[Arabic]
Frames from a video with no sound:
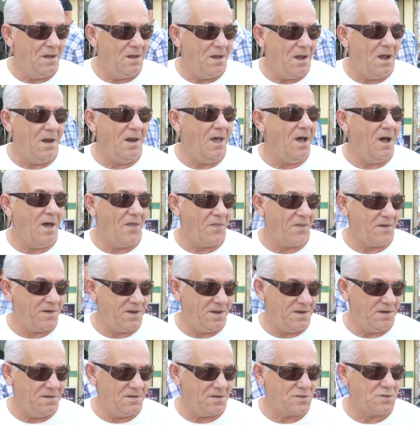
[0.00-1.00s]

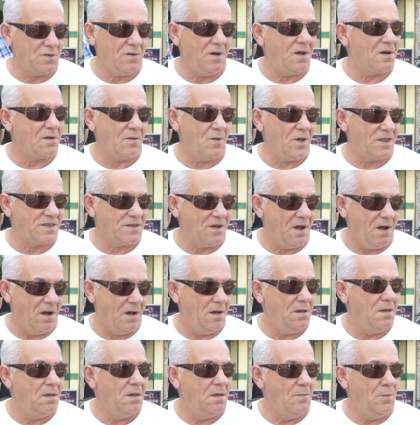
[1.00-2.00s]
الحاضرين رؤساء
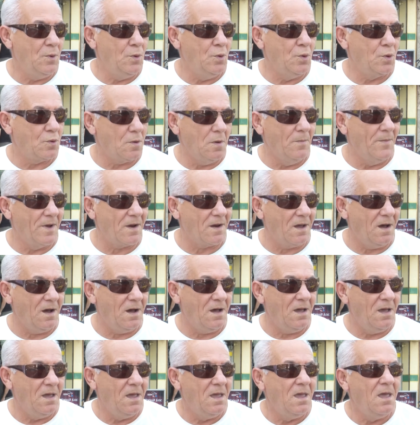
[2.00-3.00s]
ملوك أمراء
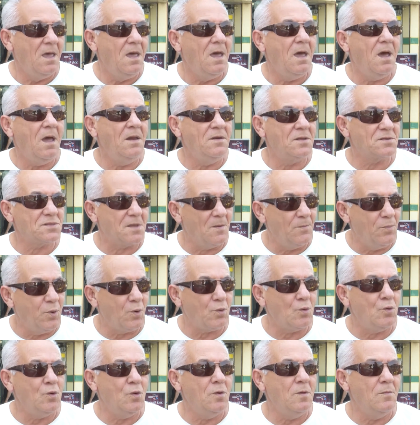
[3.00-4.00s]
أن
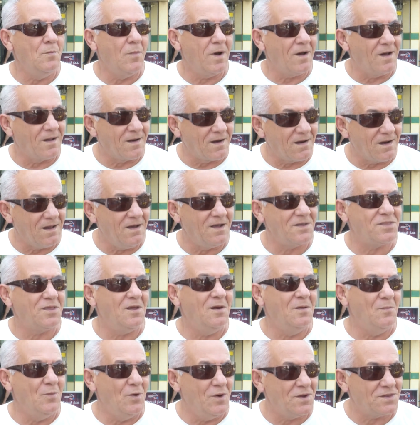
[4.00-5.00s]
يطبقوا مقررات
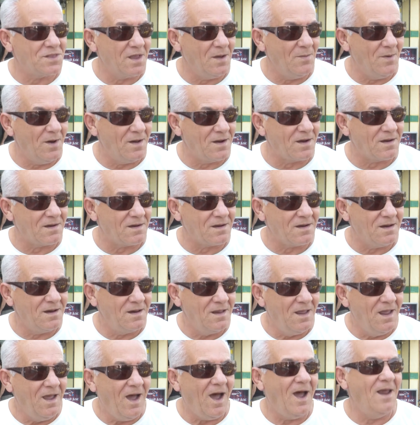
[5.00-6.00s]
المؤتمر
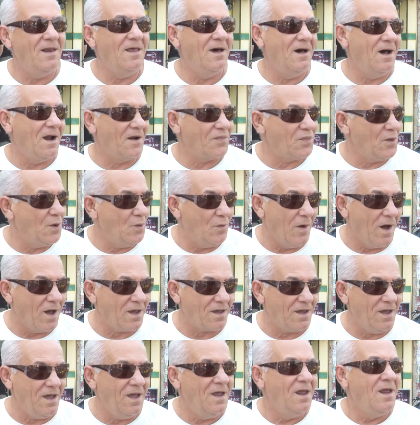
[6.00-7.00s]
على أرض
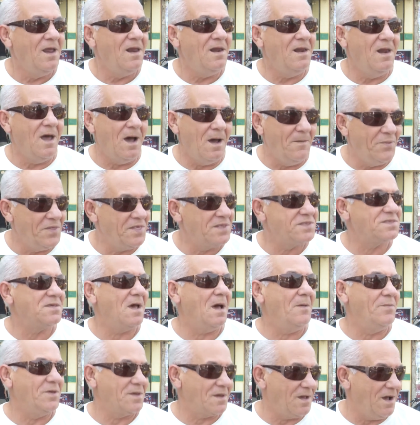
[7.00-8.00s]
الواقع لا مثل
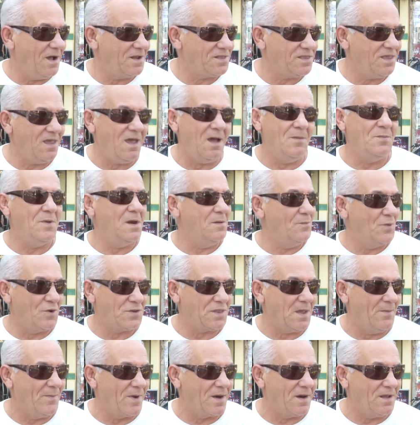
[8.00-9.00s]
سابقاتها من
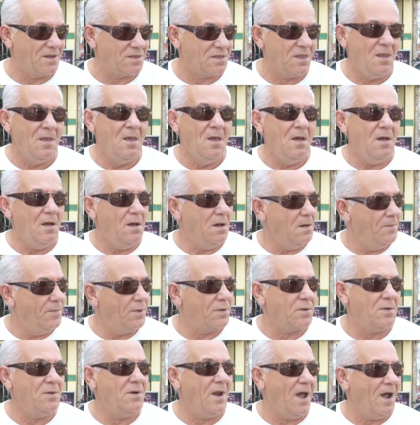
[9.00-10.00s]
المؤتمرات
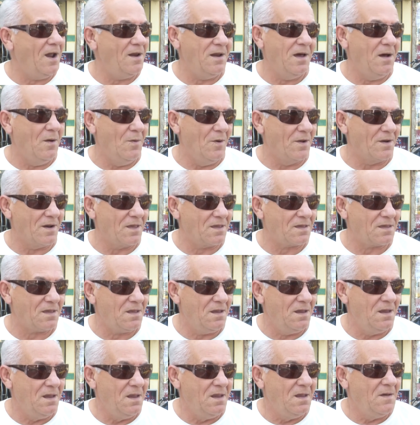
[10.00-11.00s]
حبر على ورق
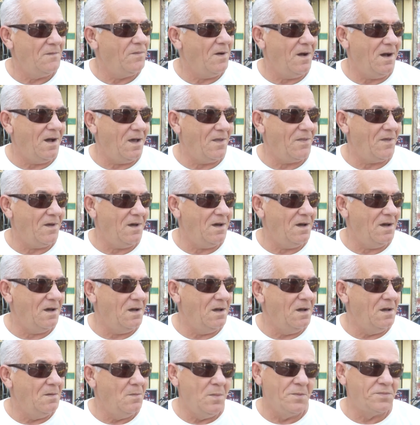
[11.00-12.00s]
وهذا
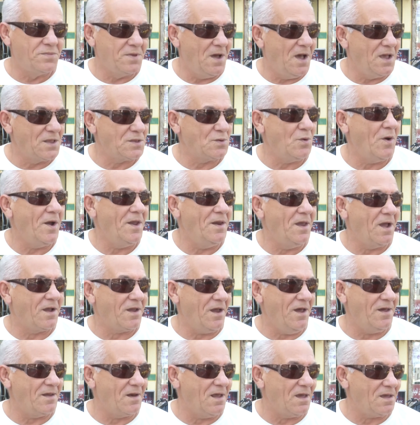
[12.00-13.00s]
ممتاز وأنا
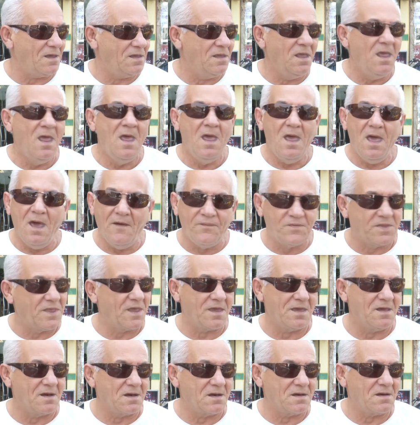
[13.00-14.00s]
كعراقي
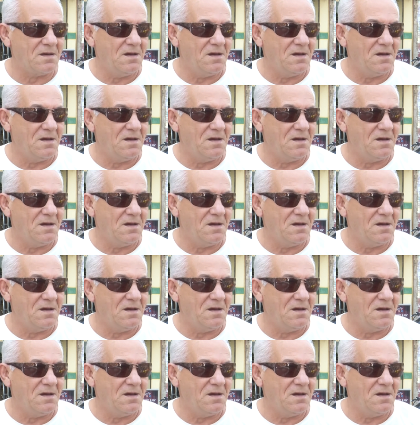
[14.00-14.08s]
أفتخر